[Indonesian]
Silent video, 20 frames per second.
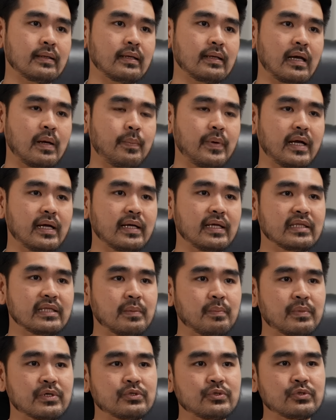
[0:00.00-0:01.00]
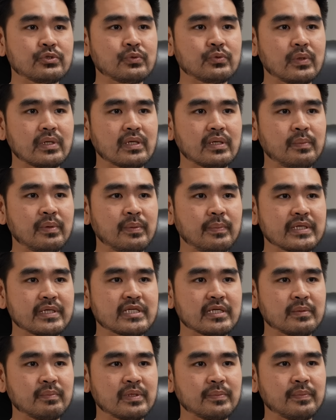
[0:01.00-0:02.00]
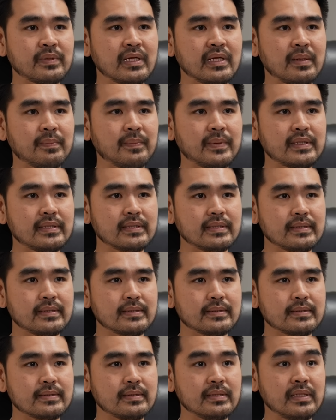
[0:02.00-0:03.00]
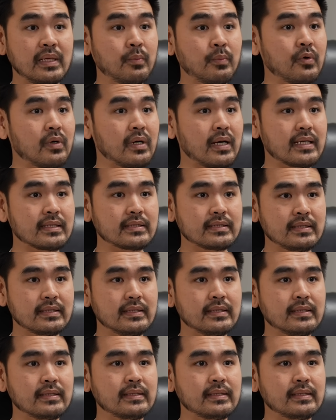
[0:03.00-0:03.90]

Apakah kita mercusuar kebebasan berpendapat, demokrasi,